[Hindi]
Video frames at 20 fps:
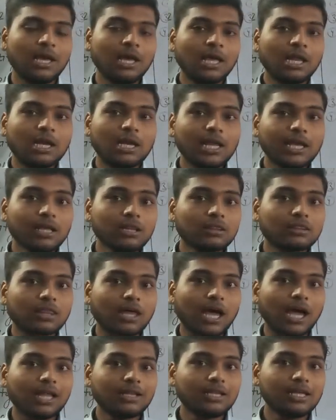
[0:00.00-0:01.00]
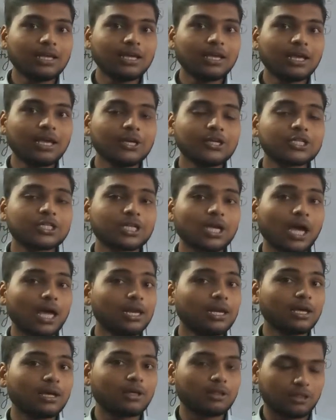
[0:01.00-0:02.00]
लेकिन शादी के
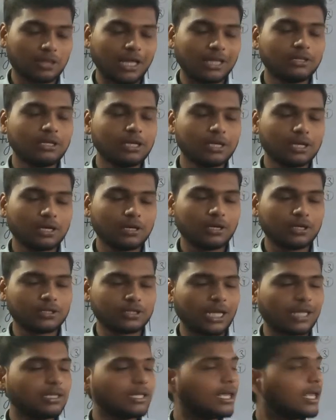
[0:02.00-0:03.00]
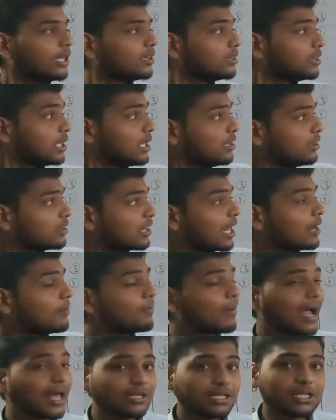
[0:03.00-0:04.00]
साल शादी शादी के तीन साल
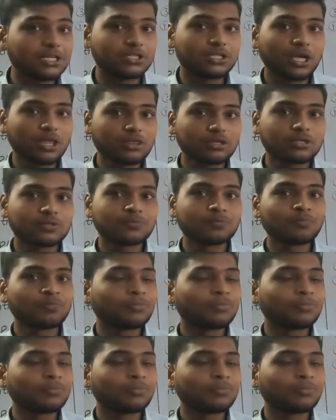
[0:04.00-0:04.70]
बाद ही जस्ट